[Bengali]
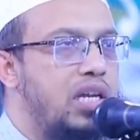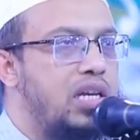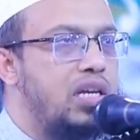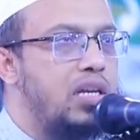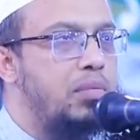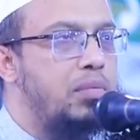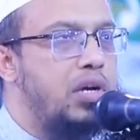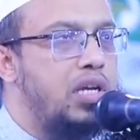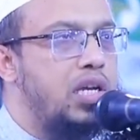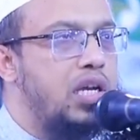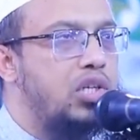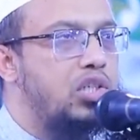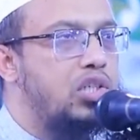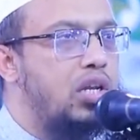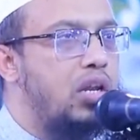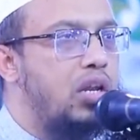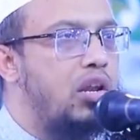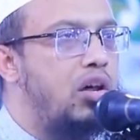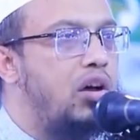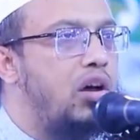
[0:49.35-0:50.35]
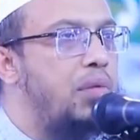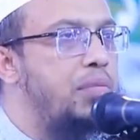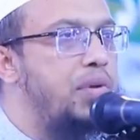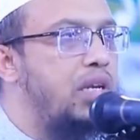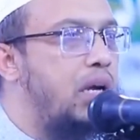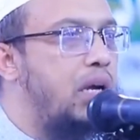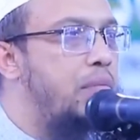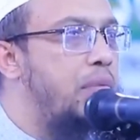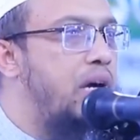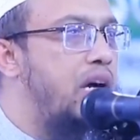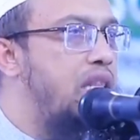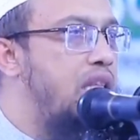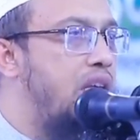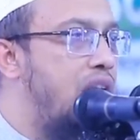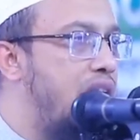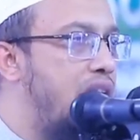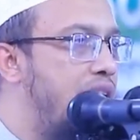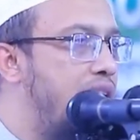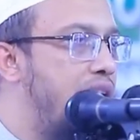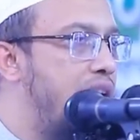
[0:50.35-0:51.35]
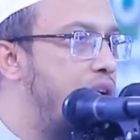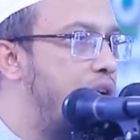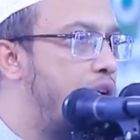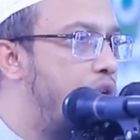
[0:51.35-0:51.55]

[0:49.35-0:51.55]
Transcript: ইন্নামা ইয়াকসাল্লাহ আমিন আবাদিহিল